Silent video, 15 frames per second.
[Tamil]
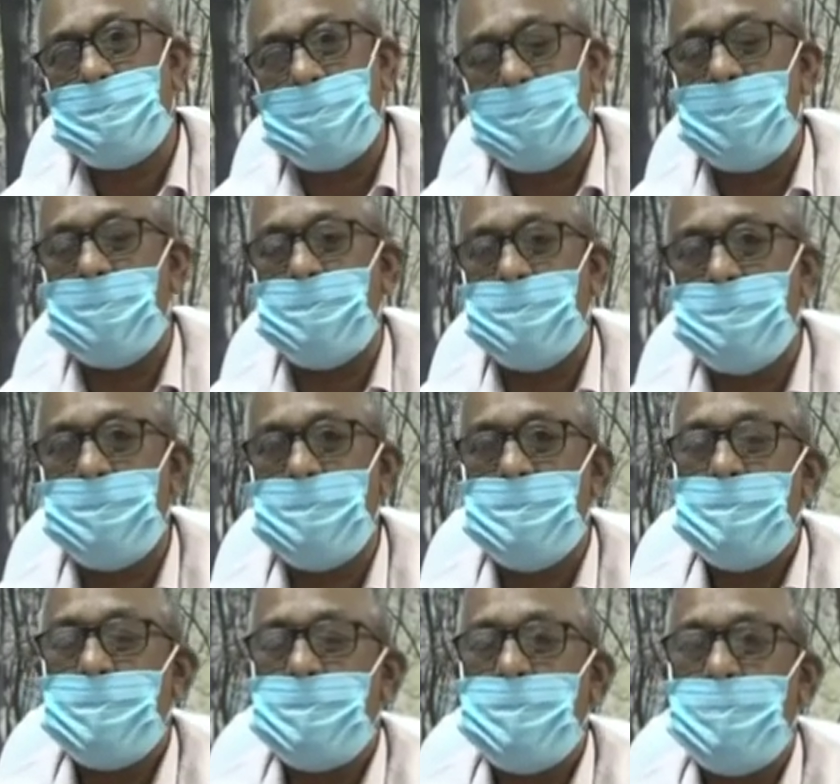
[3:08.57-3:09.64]
கிடையாது
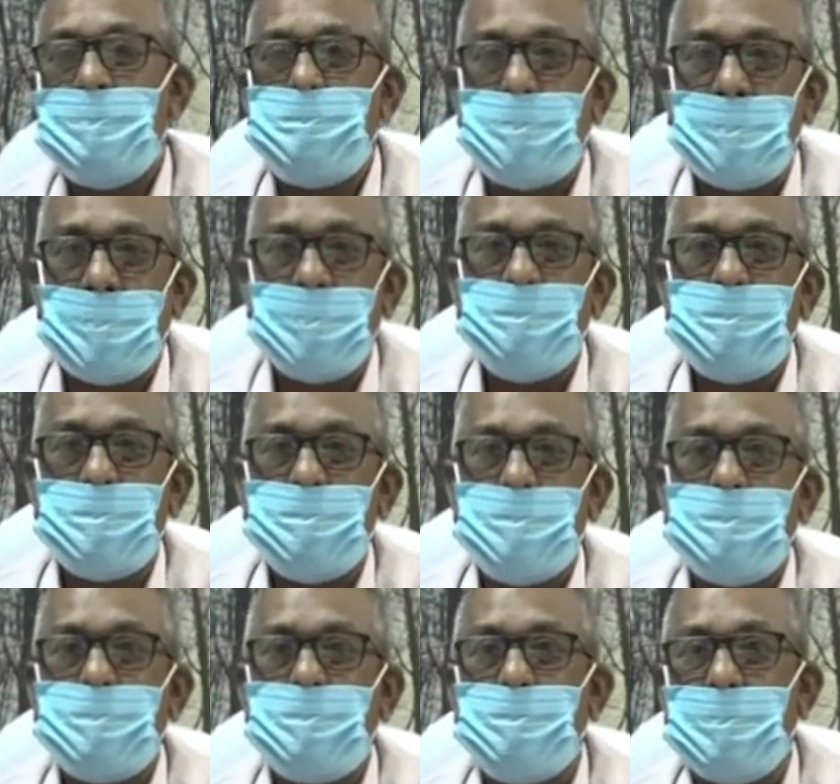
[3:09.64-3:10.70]
ஏன்னா பாலைவன
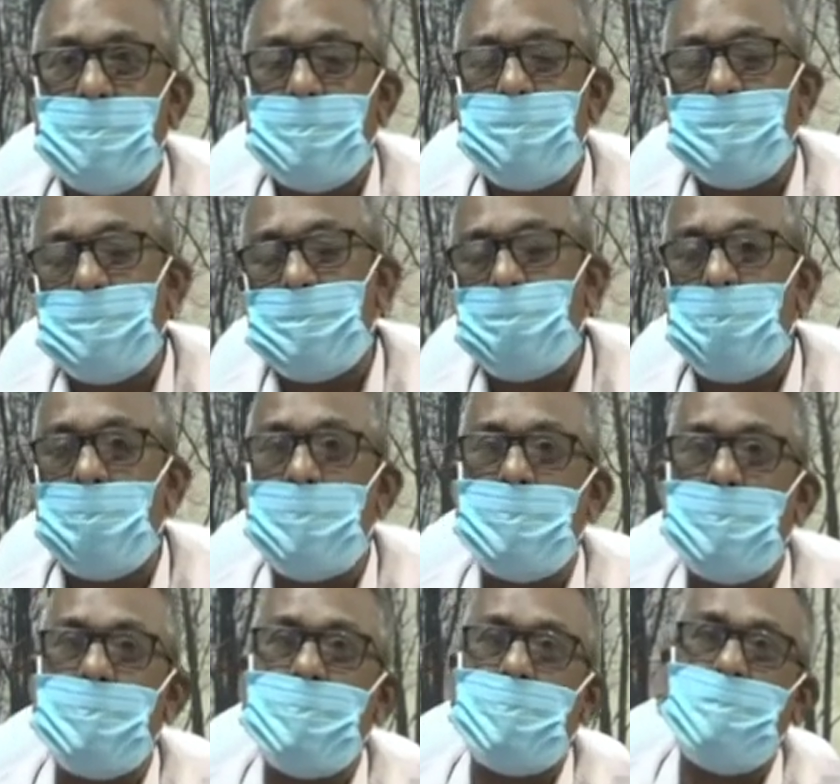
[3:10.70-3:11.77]
வெட்டுக்குழி இருந்து
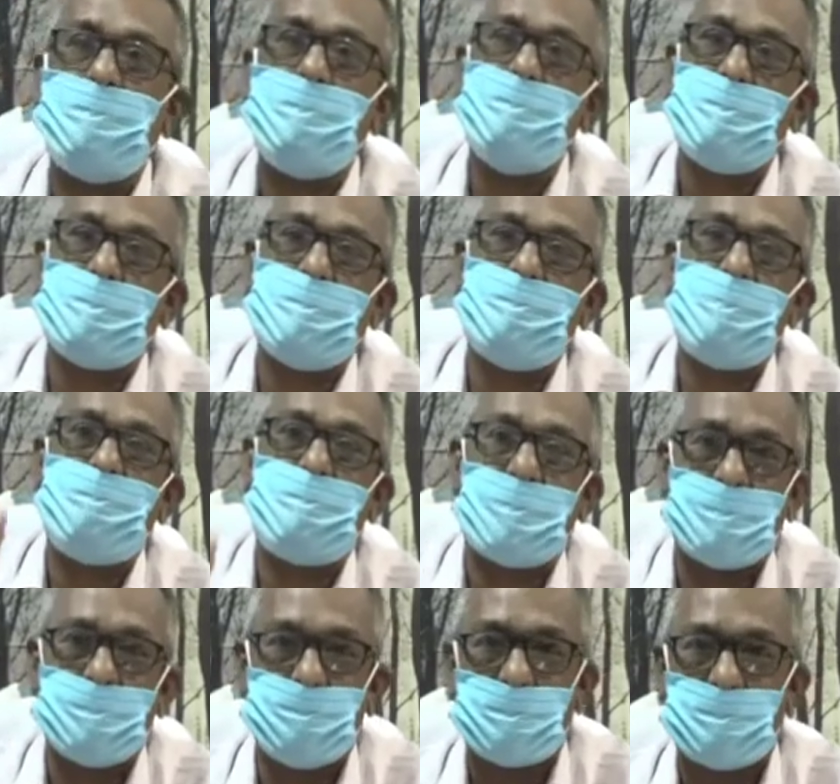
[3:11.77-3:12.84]
கோடிக்கணக்கில் வந்து மொத்தமாக
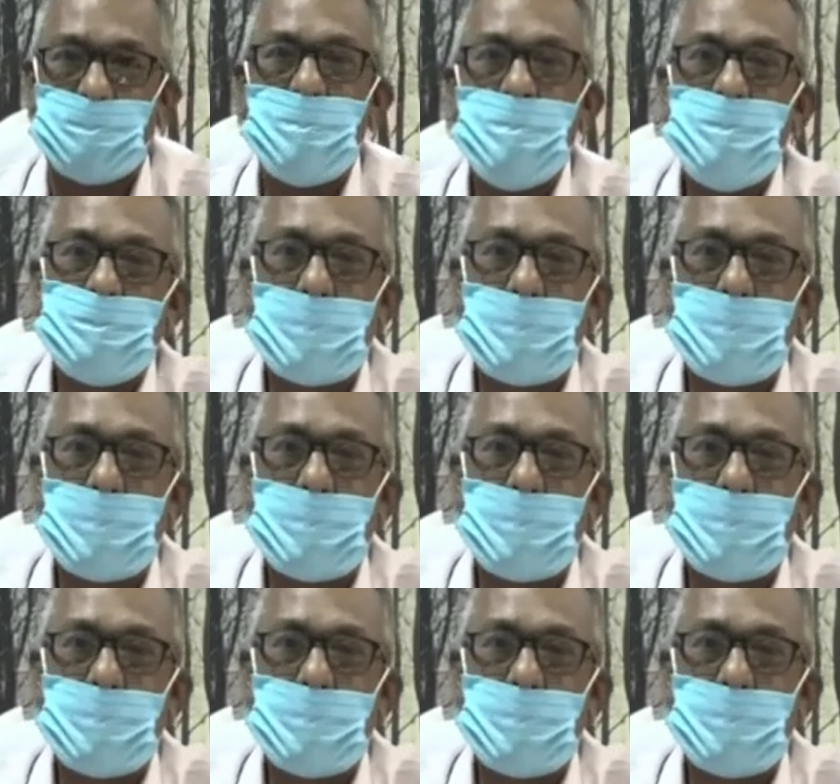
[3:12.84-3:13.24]
பறந்து வரும்